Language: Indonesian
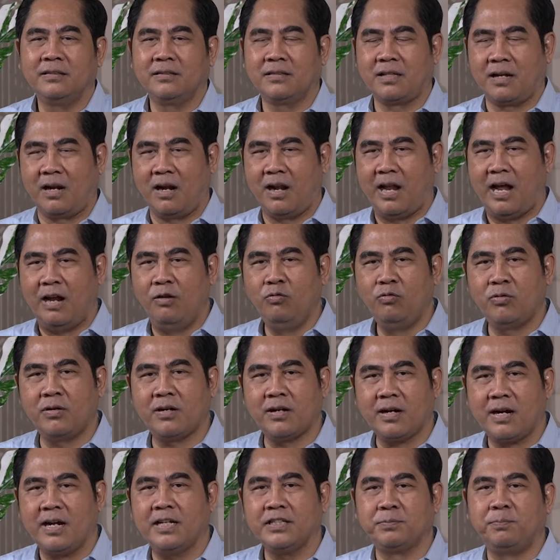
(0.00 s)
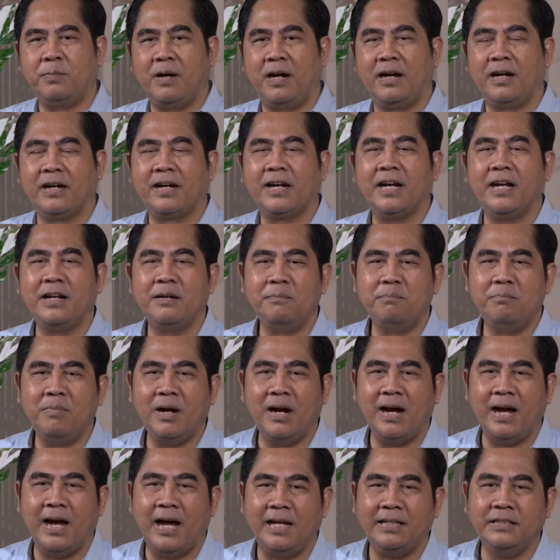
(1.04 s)
terlalu keras bahkan
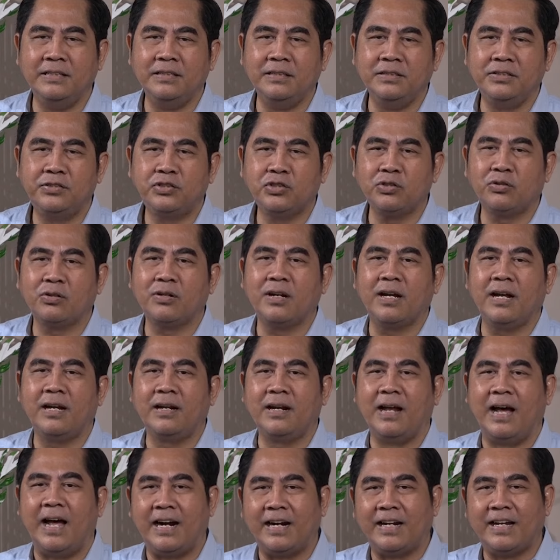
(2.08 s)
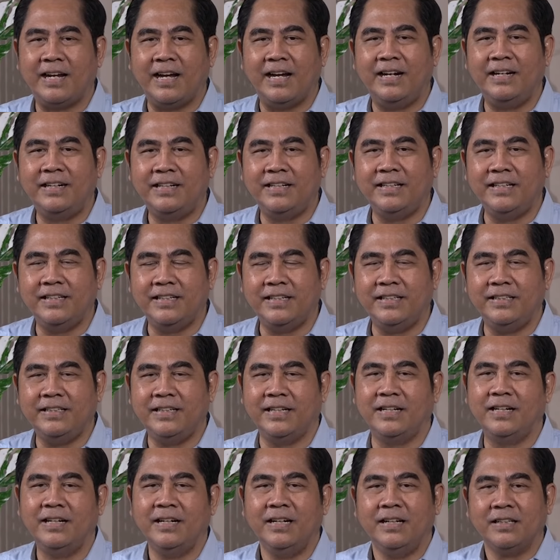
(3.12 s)
menghancurkan harga
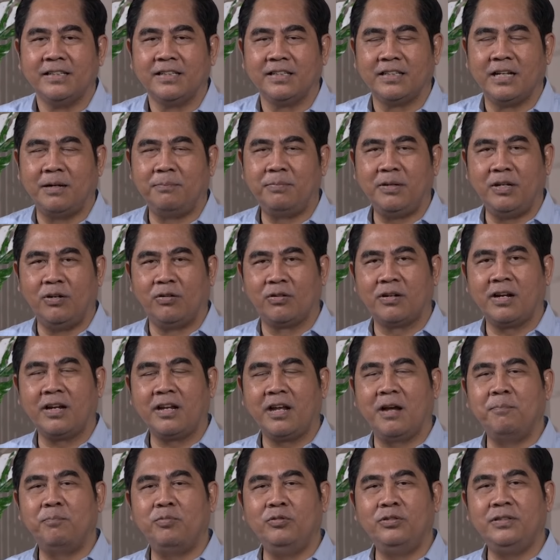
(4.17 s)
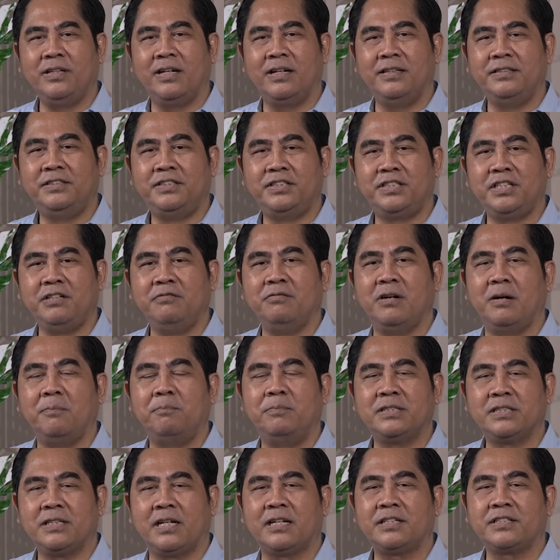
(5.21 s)
dirinya. Tetapi orang yang punya jiwa
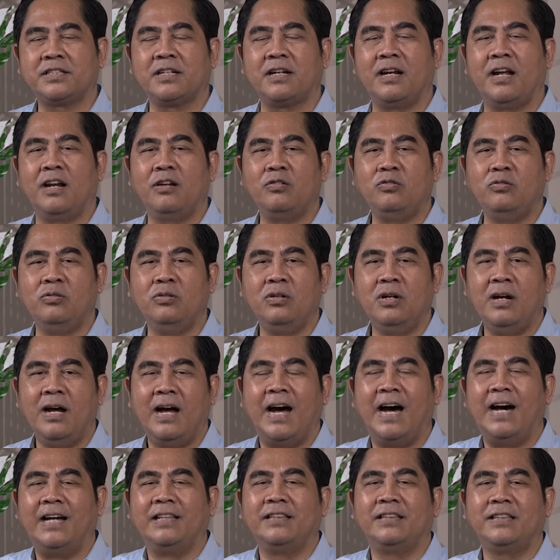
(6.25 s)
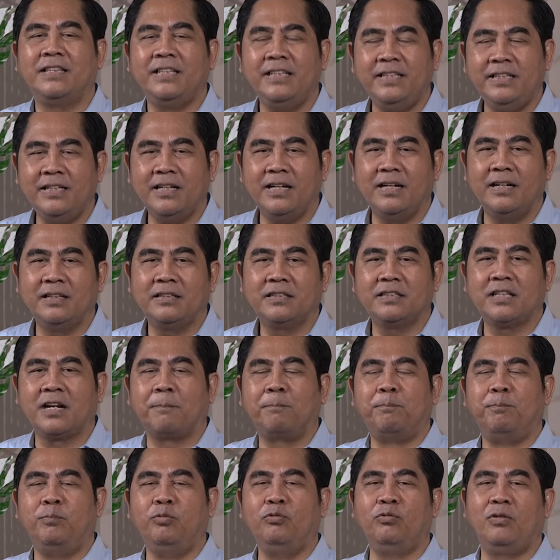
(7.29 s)
besar selalu hatinya
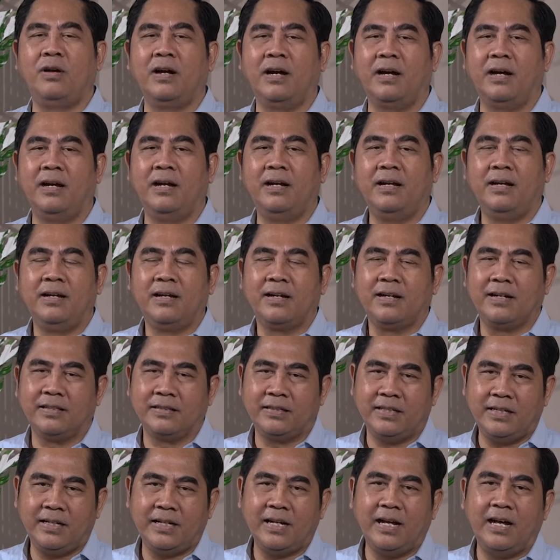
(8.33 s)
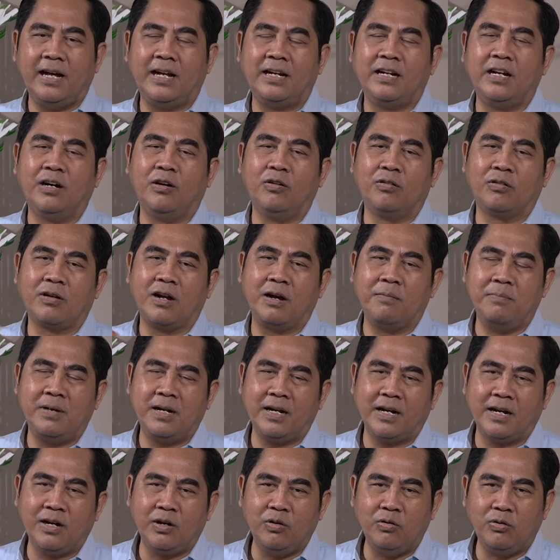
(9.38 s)
terbuka ketika ada orang
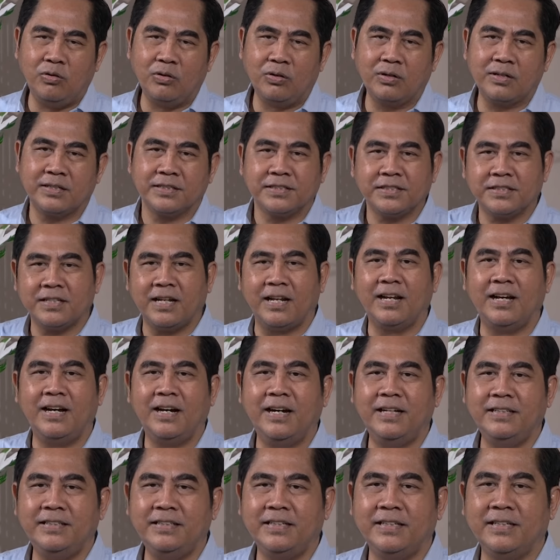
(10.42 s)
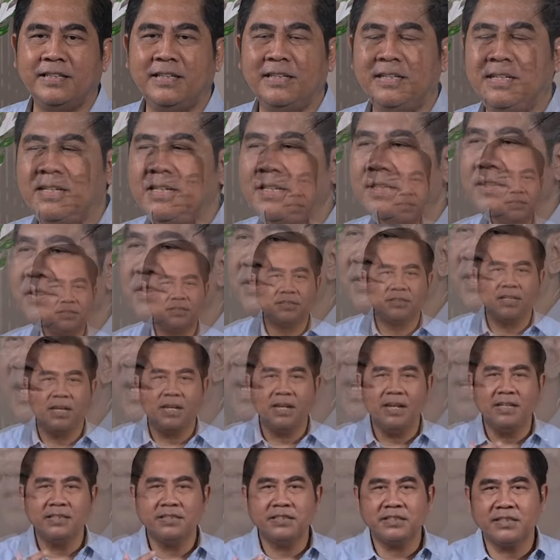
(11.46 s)
menegur kesalahannya.
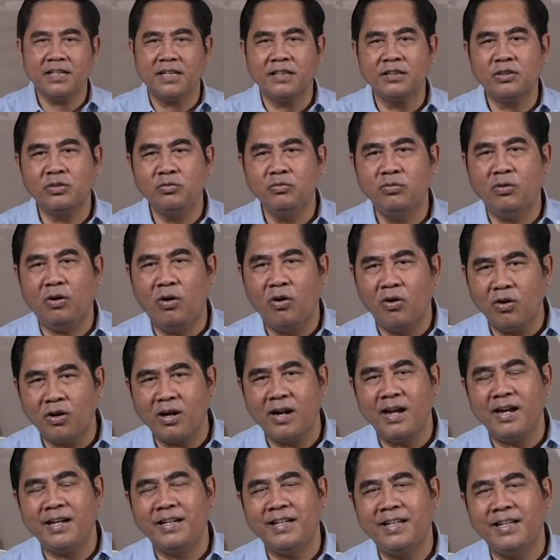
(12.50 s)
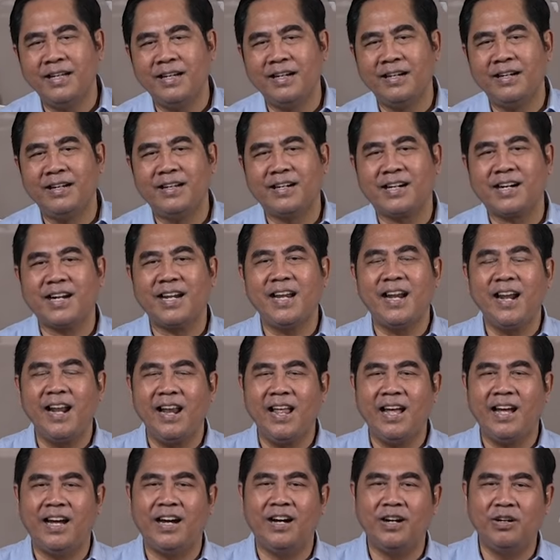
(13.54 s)
Salah satu orang yang
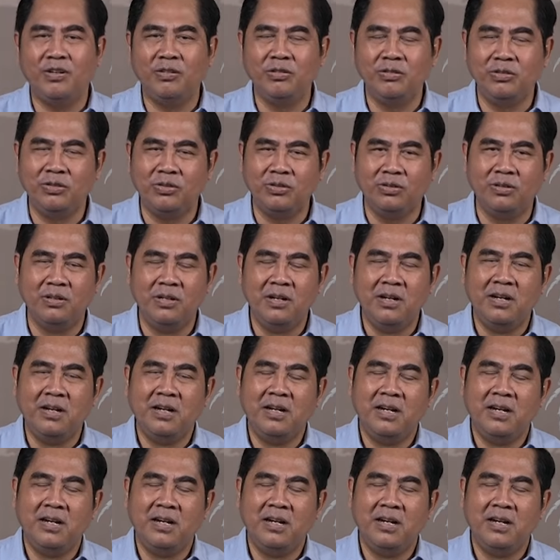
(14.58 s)
rela untuk